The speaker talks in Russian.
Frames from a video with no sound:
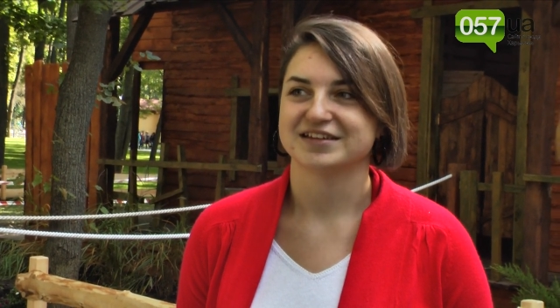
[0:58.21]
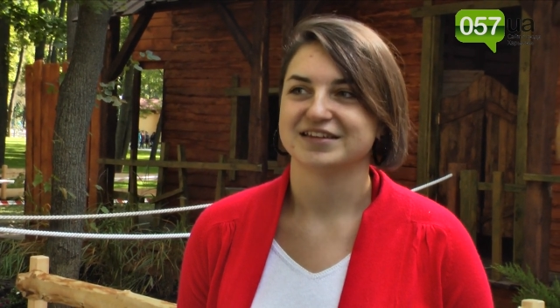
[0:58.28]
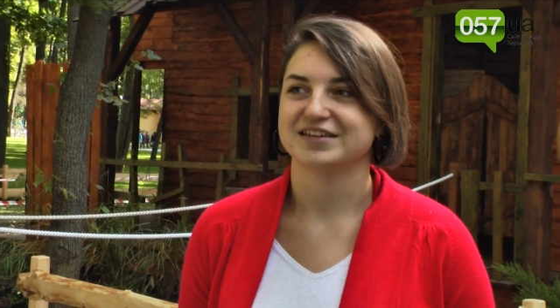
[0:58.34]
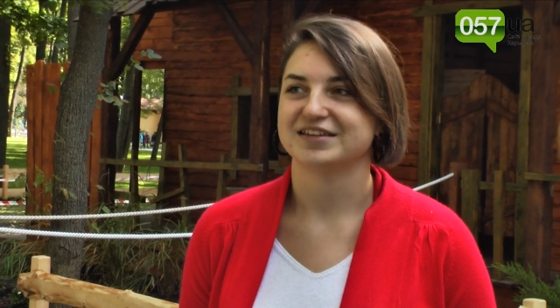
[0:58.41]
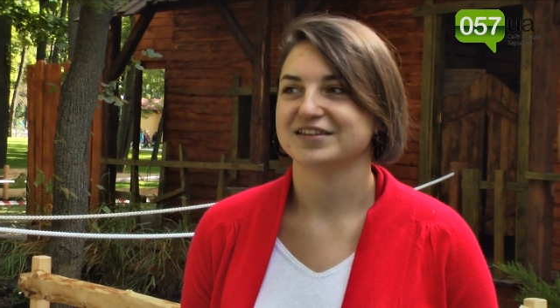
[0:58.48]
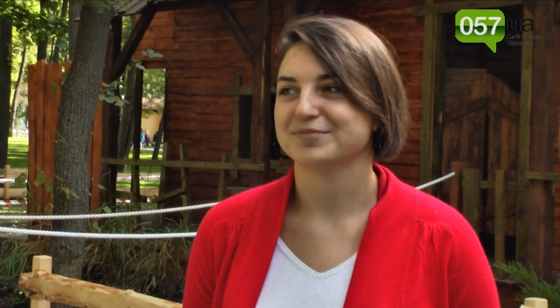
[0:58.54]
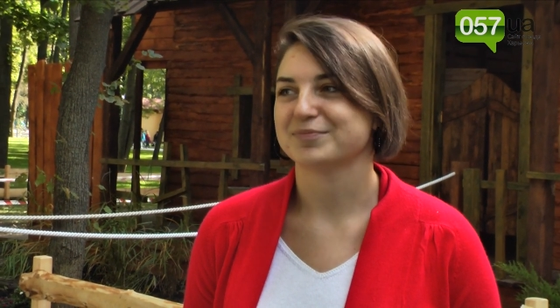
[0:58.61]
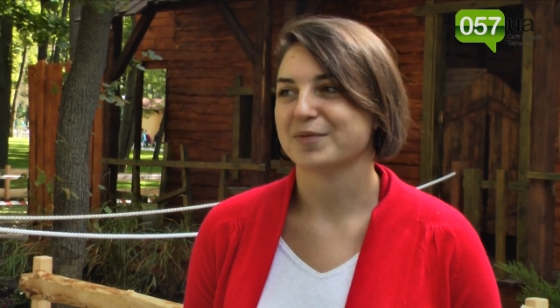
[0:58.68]

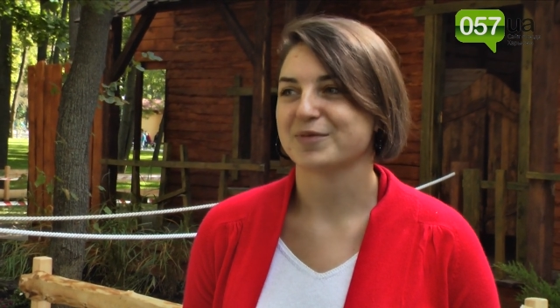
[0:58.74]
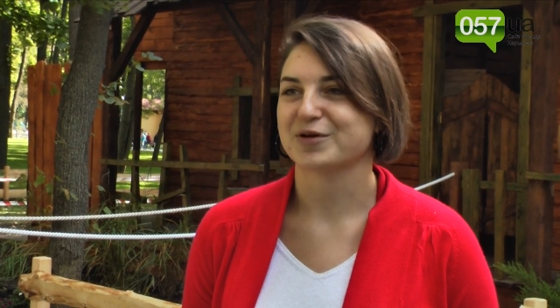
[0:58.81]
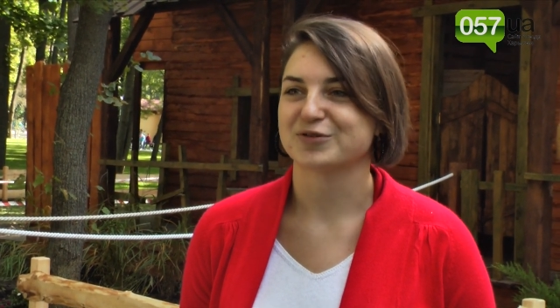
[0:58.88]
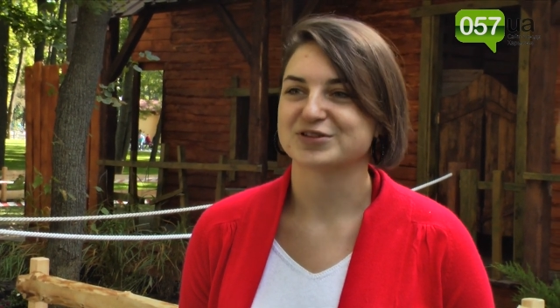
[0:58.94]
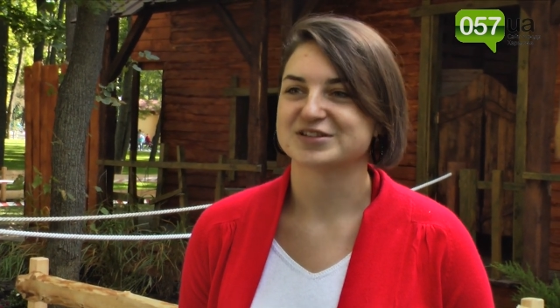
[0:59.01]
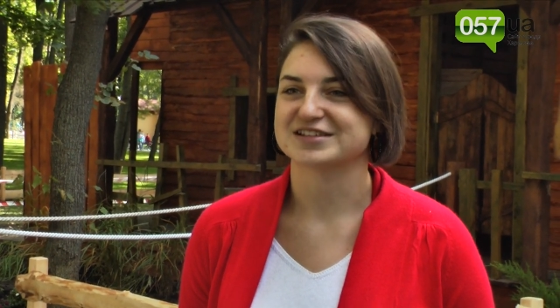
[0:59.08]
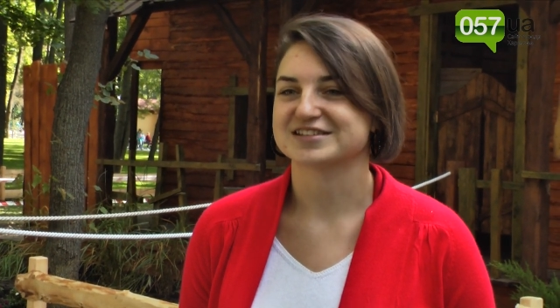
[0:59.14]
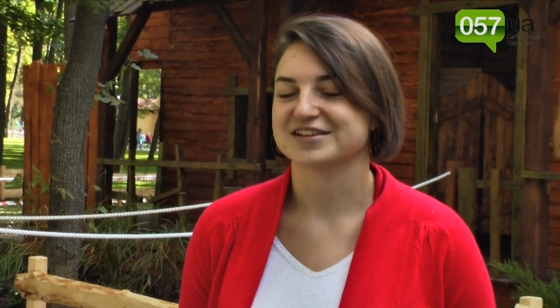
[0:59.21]
и
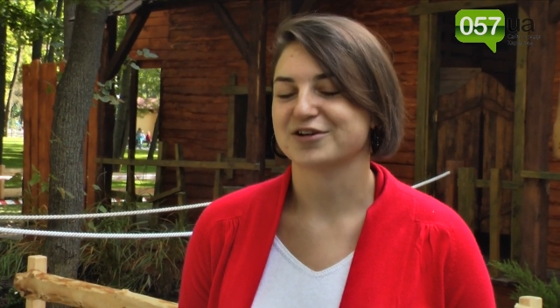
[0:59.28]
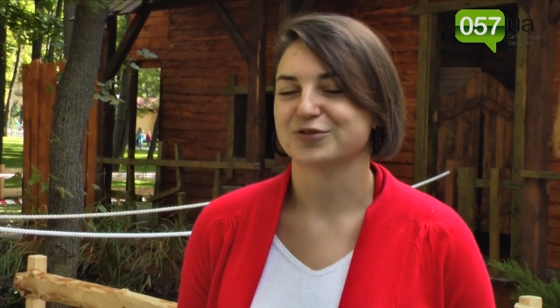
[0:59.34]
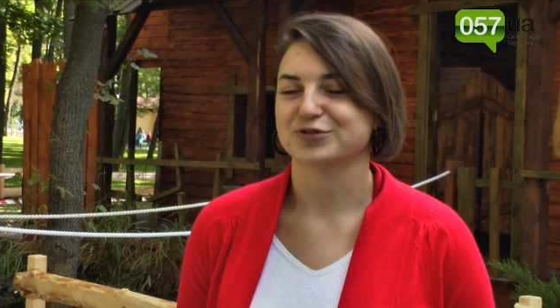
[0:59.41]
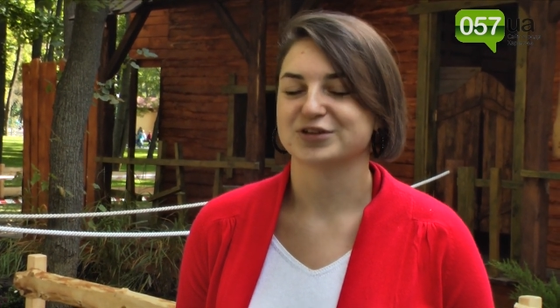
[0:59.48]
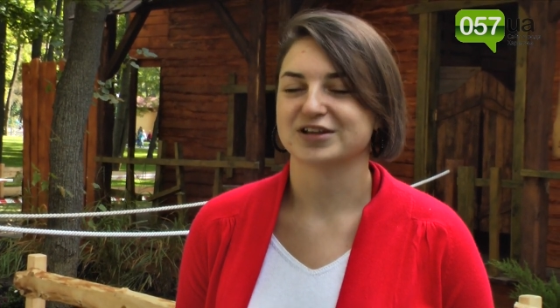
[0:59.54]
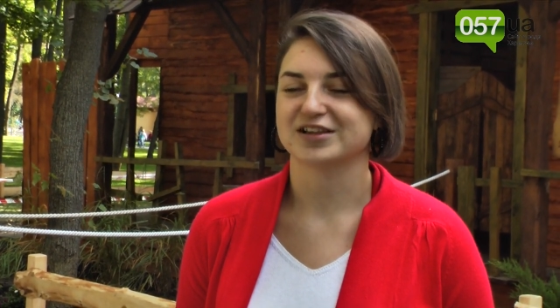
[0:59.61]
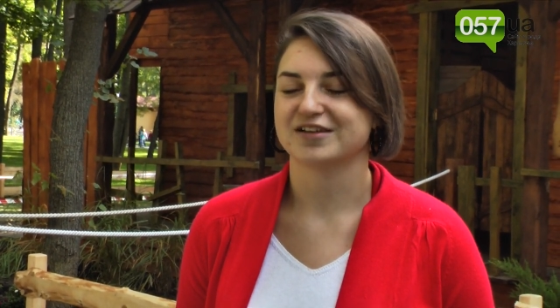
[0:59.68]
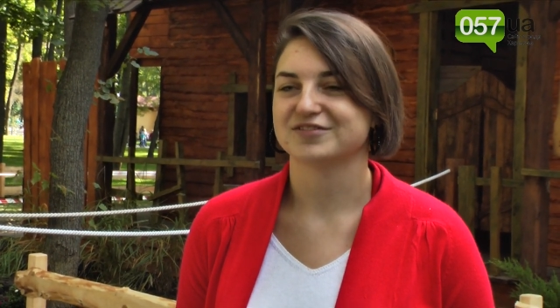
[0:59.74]
побороться за
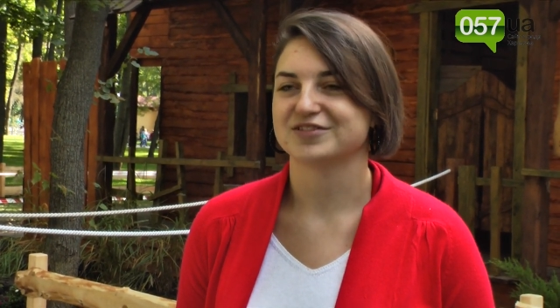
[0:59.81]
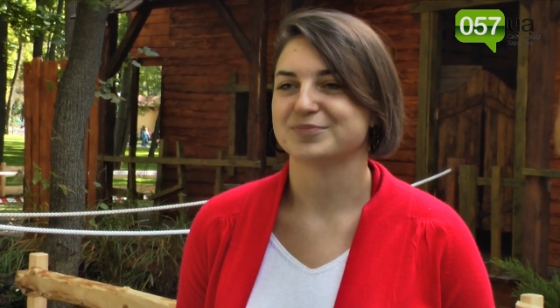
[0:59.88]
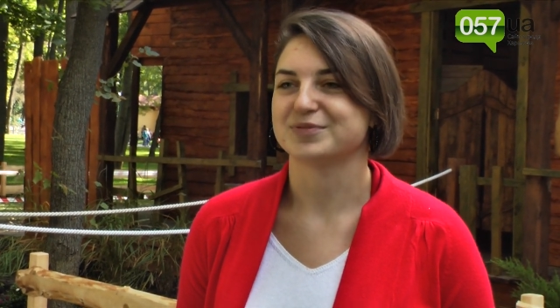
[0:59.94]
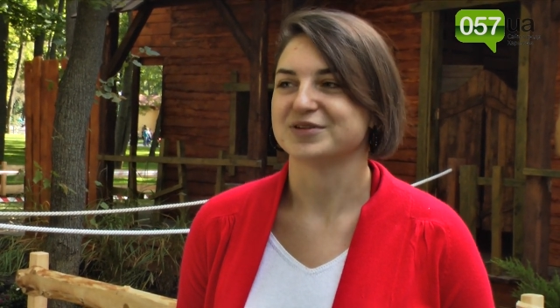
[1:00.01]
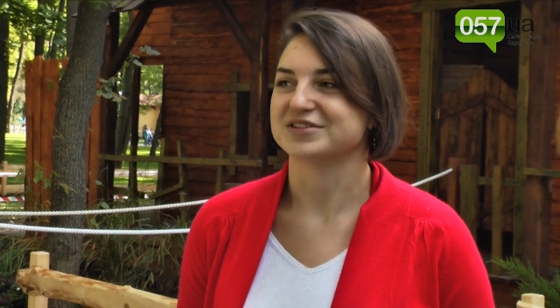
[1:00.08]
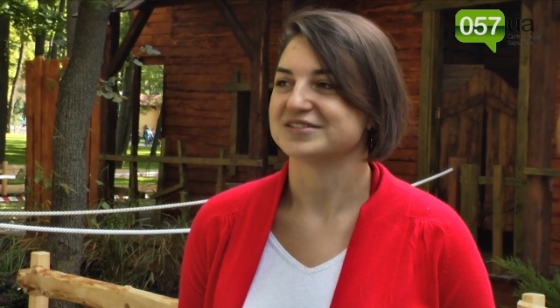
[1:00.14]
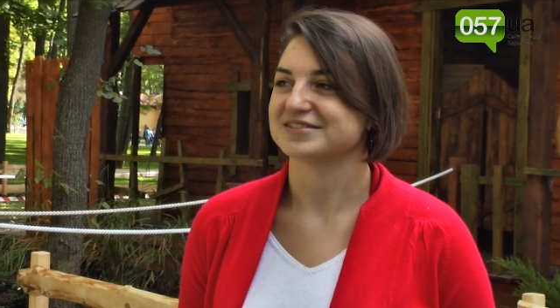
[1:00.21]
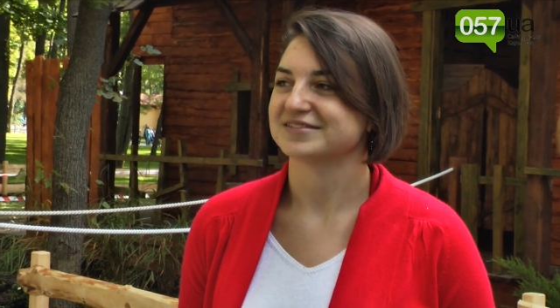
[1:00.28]
какой-то главный
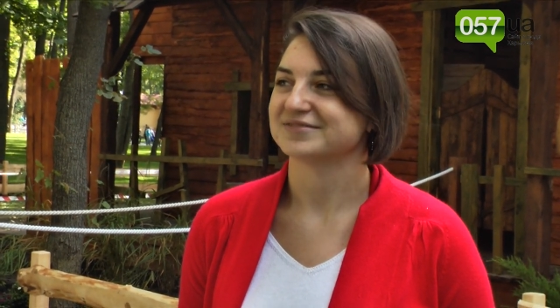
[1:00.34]
приз.